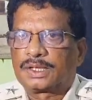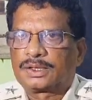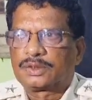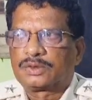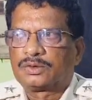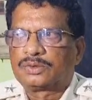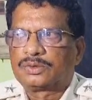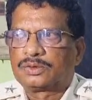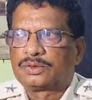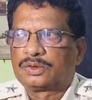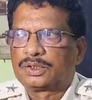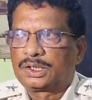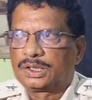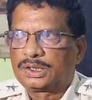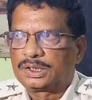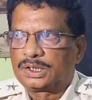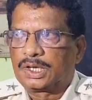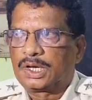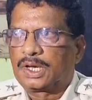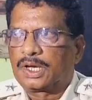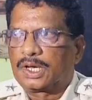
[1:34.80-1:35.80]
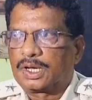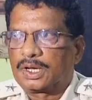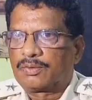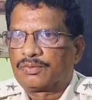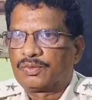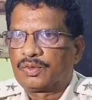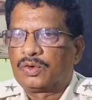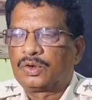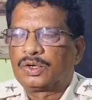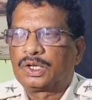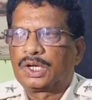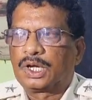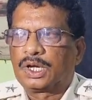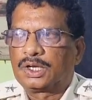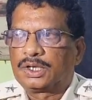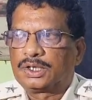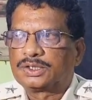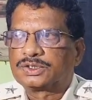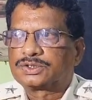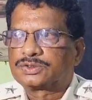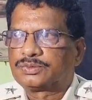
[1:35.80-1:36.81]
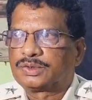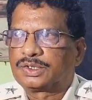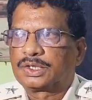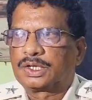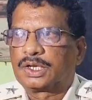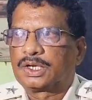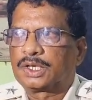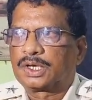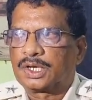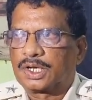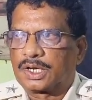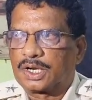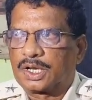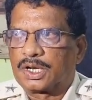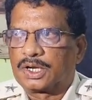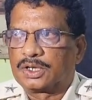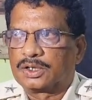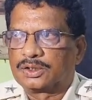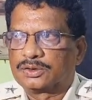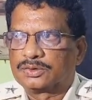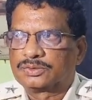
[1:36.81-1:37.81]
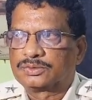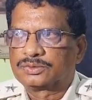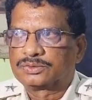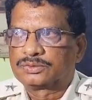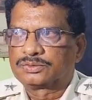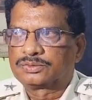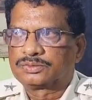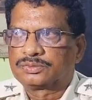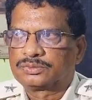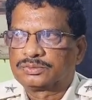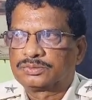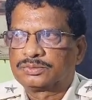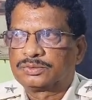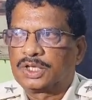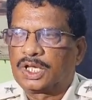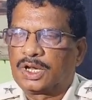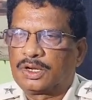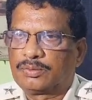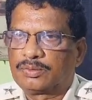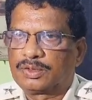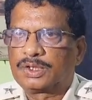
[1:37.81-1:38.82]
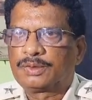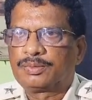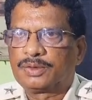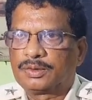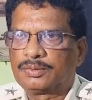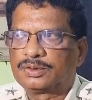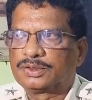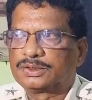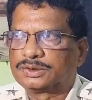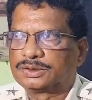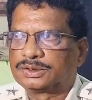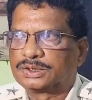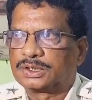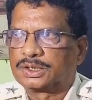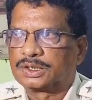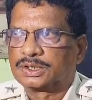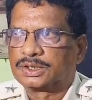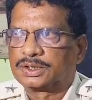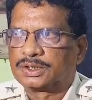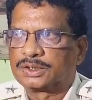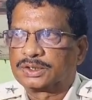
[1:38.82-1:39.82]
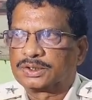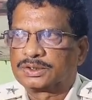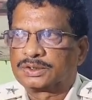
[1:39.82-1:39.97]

అతను నుండి ఆ ఫోన్ కానీ ఇన్స్ట్రుమెంట్ కానీ ఇంకా రాలేదు దాని మీద పిలిపించడం జరిగింది